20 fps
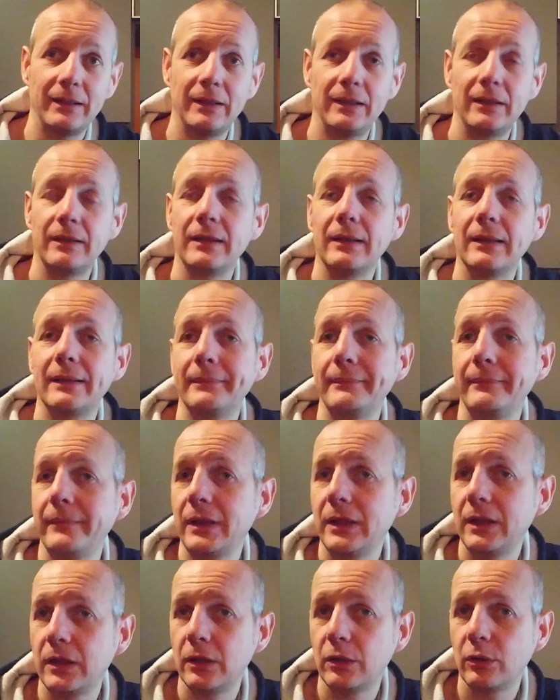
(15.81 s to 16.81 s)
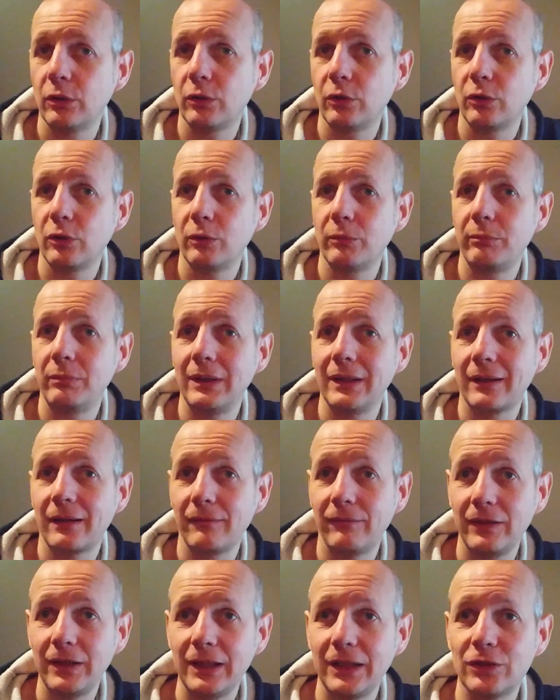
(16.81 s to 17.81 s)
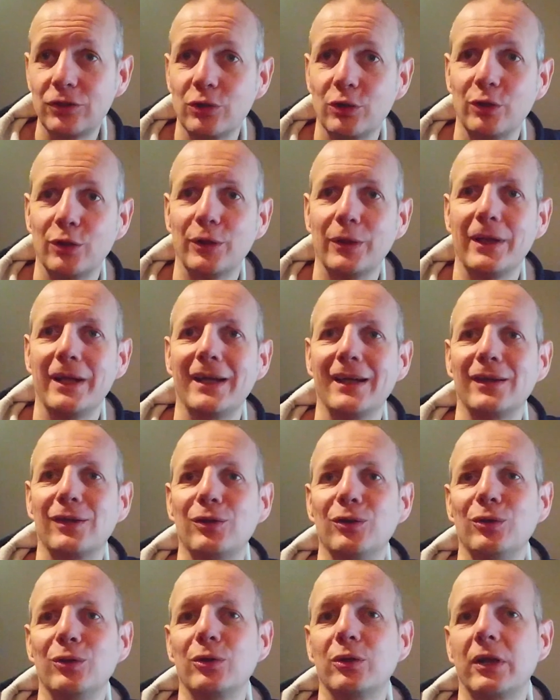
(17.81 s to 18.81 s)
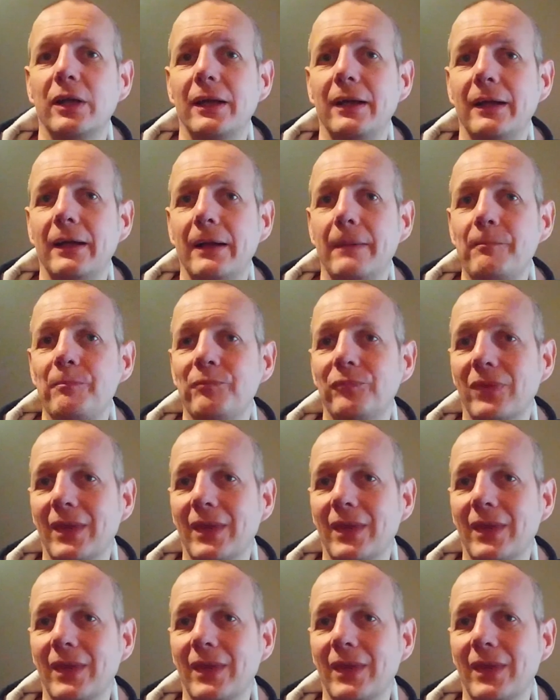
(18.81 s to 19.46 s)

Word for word: il mio birrificio è ancora